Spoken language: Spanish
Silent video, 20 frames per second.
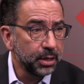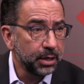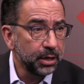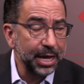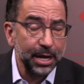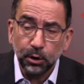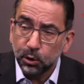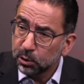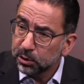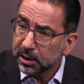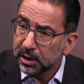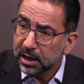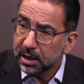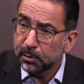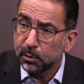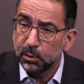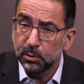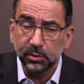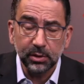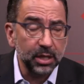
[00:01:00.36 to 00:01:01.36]
en contra de la
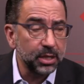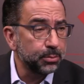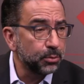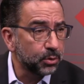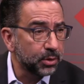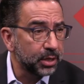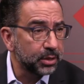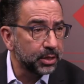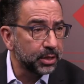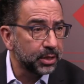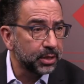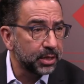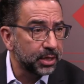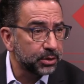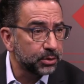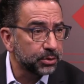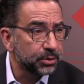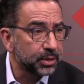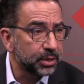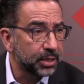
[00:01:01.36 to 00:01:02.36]
voluntad democrática de la
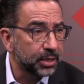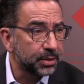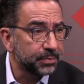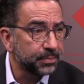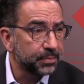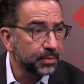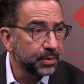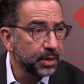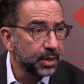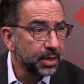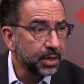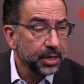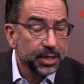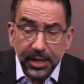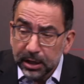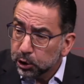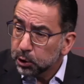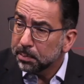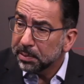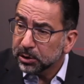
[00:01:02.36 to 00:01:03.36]
sociedad.
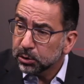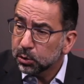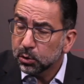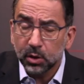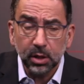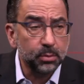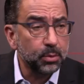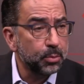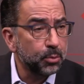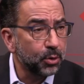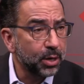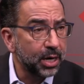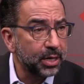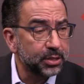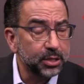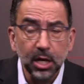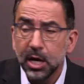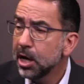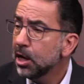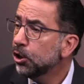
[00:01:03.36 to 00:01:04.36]
Y eso pasó con Evo
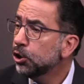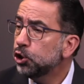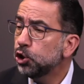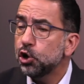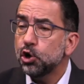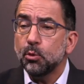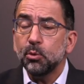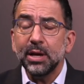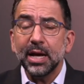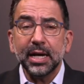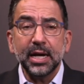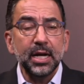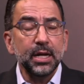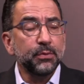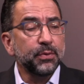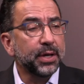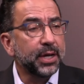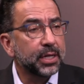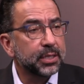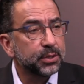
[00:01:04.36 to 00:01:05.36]
Morales. Yo no voy a
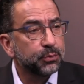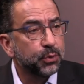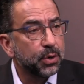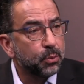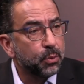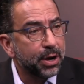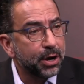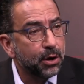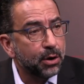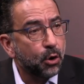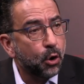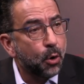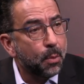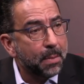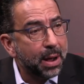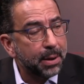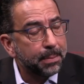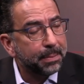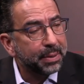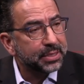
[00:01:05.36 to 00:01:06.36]
calificar si fue buen o
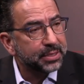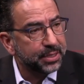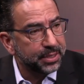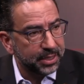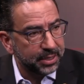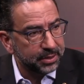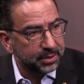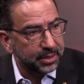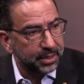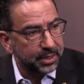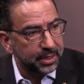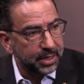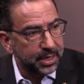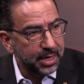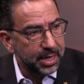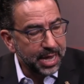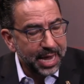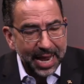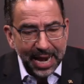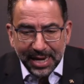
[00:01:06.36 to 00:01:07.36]
mal presidente.
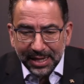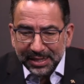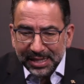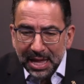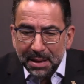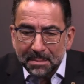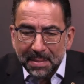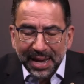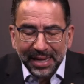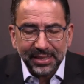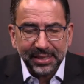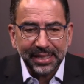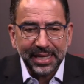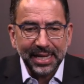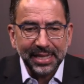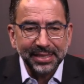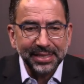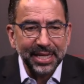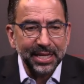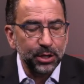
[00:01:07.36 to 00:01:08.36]
El tema es
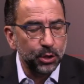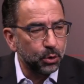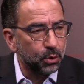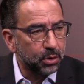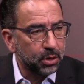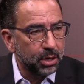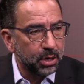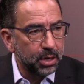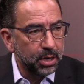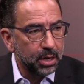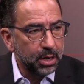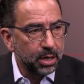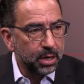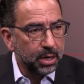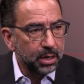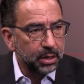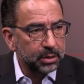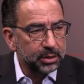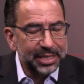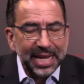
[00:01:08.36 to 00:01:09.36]
que el señor
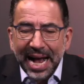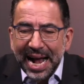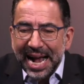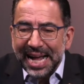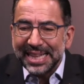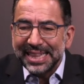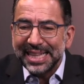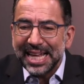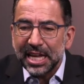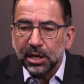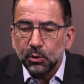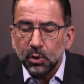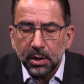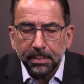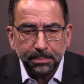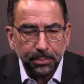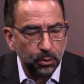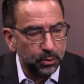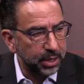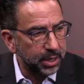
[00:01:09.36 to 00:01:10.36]
se agandalló
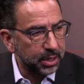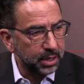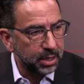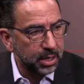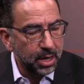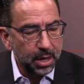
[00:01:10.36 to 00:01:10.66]
el poder